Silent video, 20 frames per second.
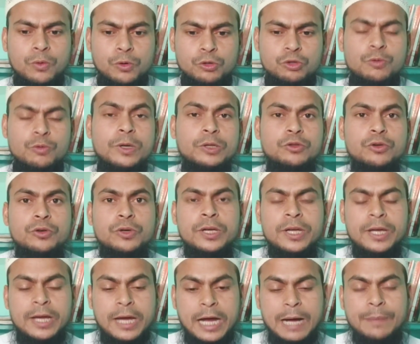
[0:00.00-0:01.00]
ও সময় তো
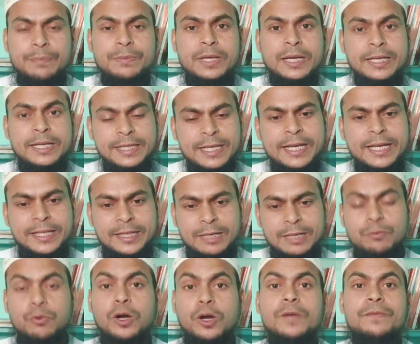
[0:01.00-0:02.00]
আপনাকে দেখে
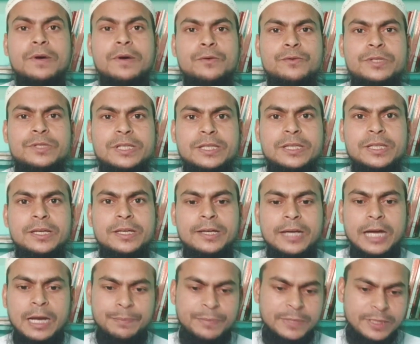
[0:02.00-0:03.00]
তার ভয় পাওয়া উচিত
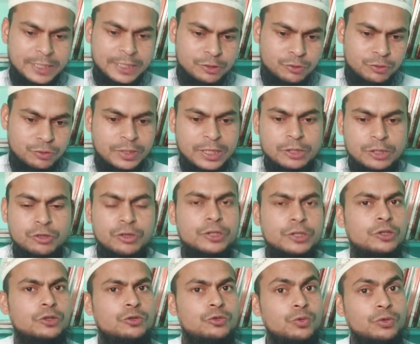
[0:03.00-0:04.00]
আপনি তার তার
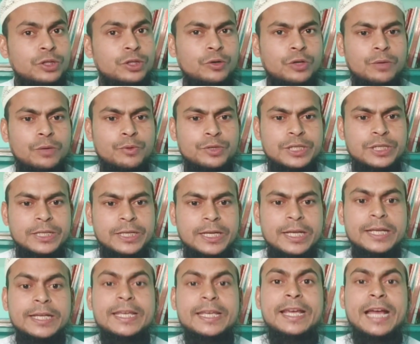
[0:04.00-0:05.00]
সঙ্গে যদি চুক্তি করে বসেন
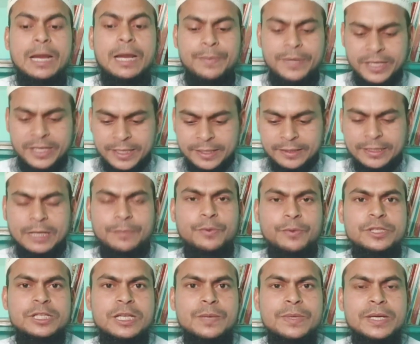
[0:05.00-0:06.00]
কি খাবে
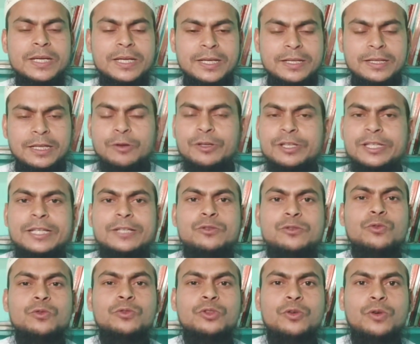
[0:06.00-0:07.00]
তারপর যাবে তাহলে সেটি
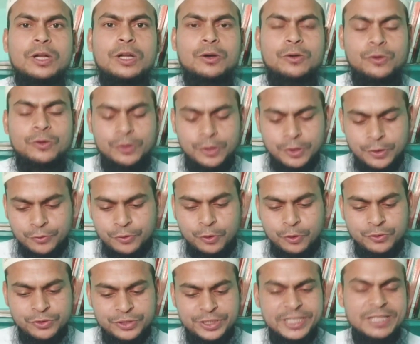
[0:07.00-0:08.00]
চুক্তি করা হলো
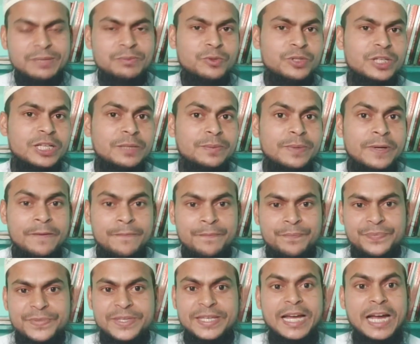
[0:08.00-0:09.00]
তখন জিন বুঝে নেবে
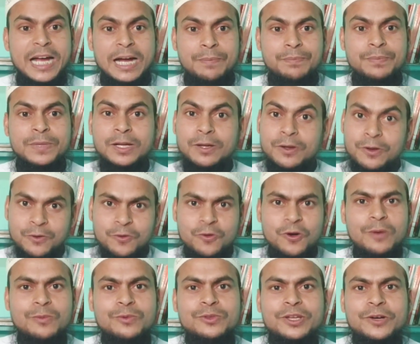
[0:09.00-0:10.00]
যে আপনার
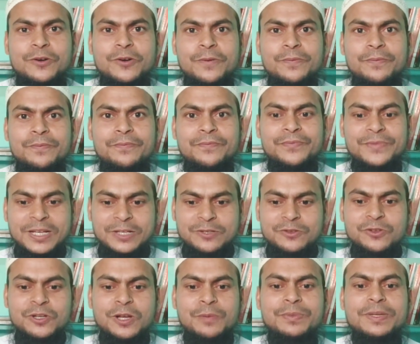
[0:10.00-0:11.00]
ক্ষমতা কম তার
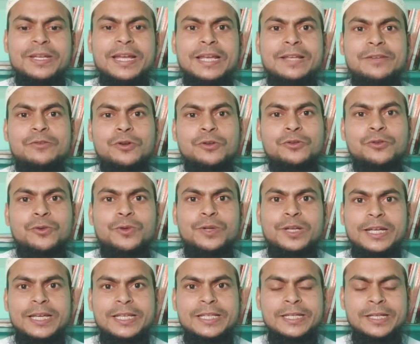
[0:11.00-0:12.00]
জন্য আপনি এই শর্তগুলো
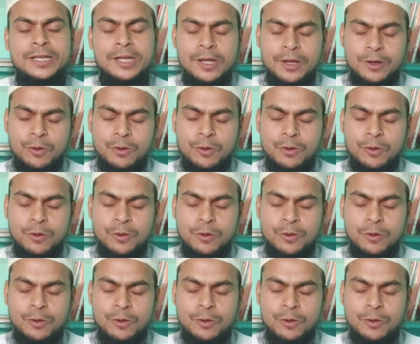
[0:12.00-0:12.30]
রেখেছেন